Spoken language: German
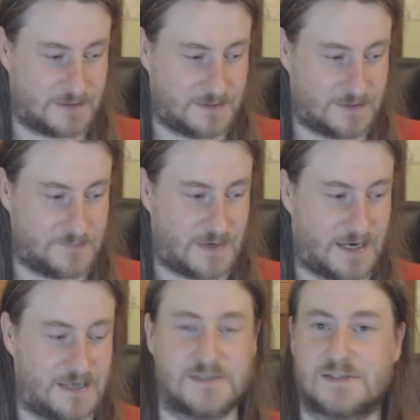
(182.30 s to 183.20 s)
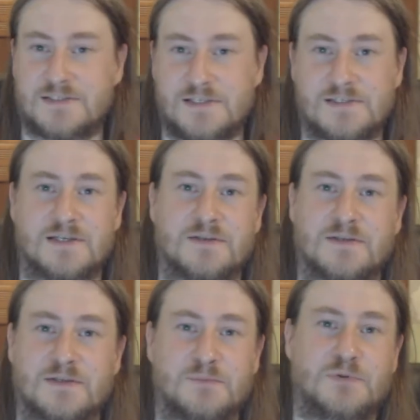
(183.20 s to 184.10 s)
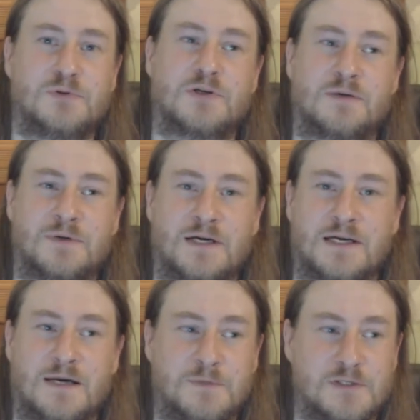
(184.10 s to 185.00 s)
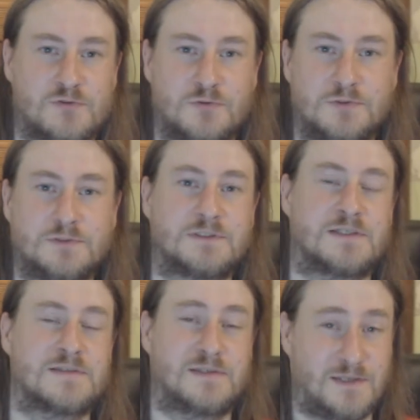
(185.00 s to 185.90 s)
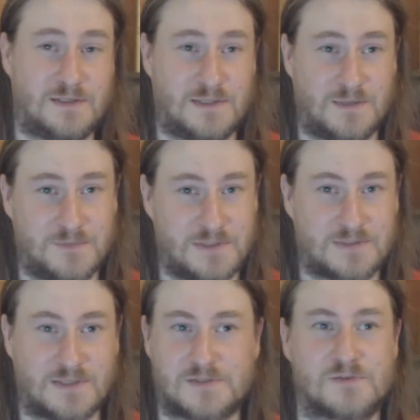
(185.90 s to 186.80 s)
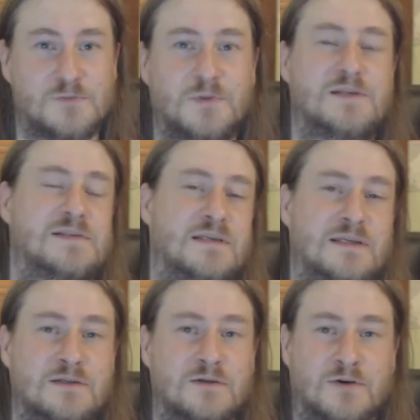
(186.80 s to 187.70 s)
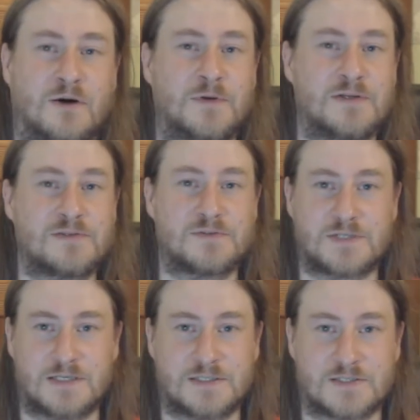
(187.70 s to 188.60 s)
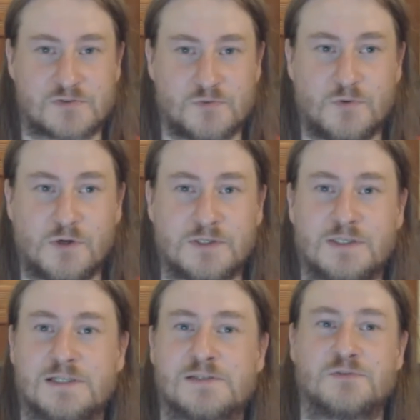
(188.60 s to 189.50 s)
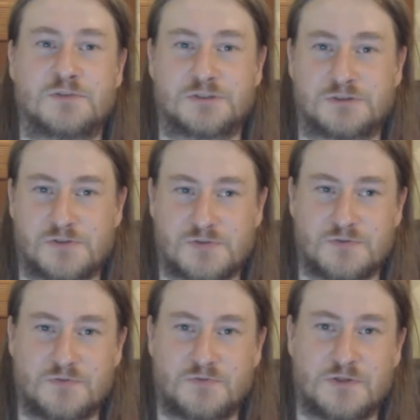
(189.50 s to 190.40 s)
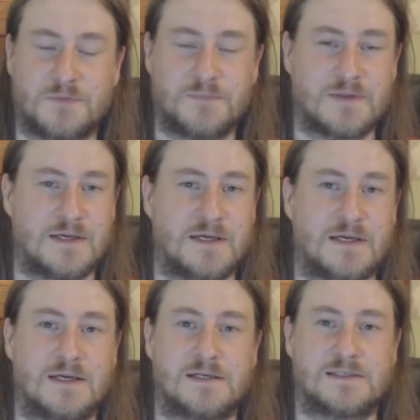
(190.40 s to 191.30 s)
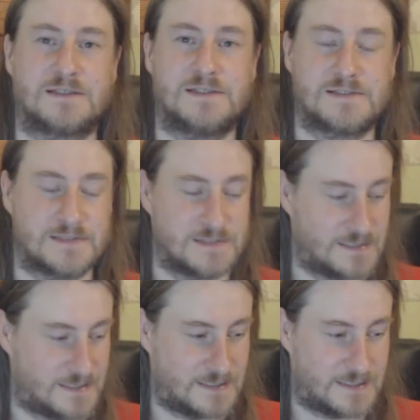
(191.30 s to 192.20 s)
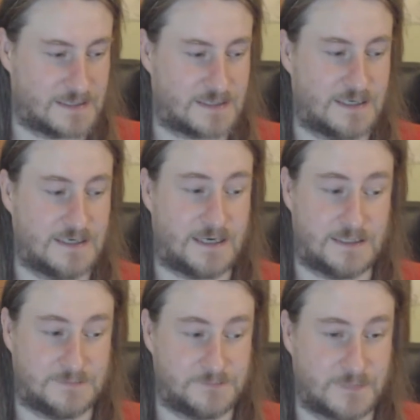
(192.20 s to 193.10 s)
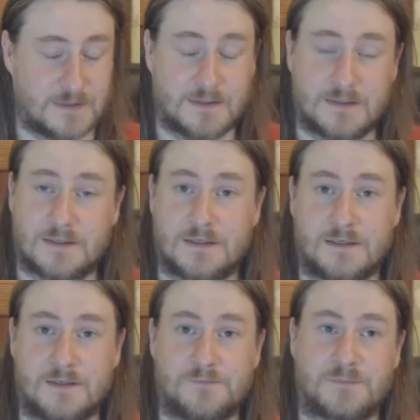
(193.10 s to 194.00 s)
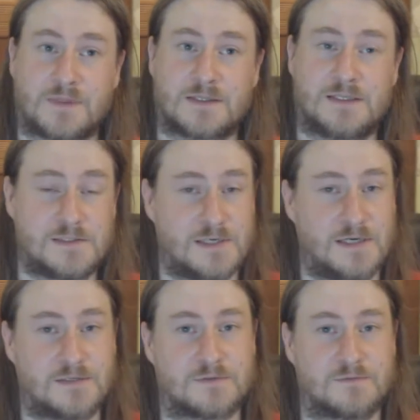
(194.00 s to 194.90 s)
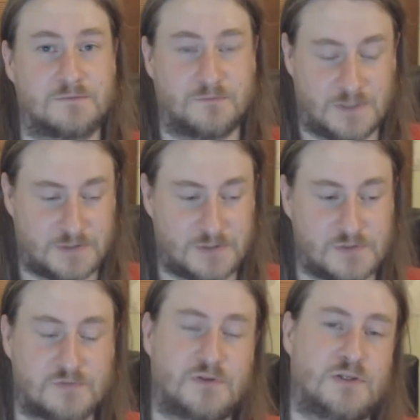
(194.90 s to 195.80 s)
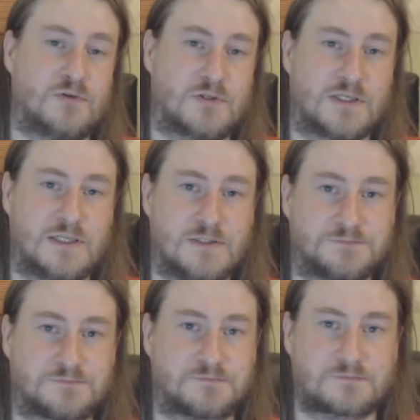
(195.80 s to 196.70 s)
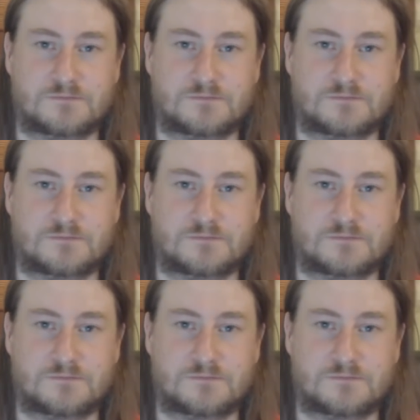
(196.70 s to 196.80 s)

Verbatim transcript: ähm, eines dieser Bücher bei Amazon. Dann sehe ich nämlich, dass es über diesen Link gekommen ist und kann das zuordnen als Unterstützung für diesen Kanal. Ähm, derzeit, wenn ich dieses Video drehe,